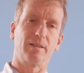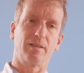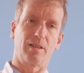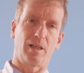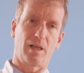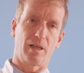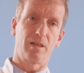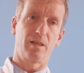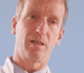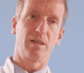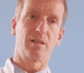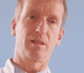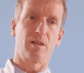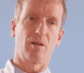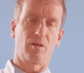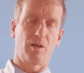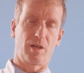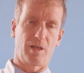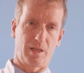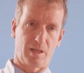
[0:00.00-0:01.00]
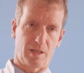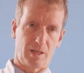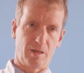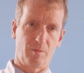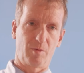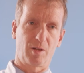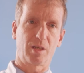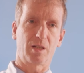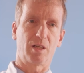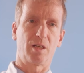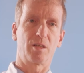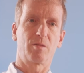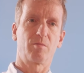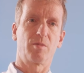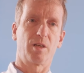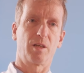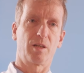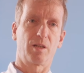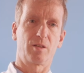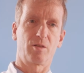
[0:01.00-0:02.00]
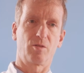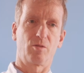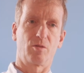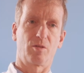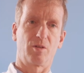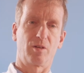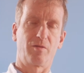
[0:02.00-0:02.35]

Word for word: dann ist auch eine Lebertransplantation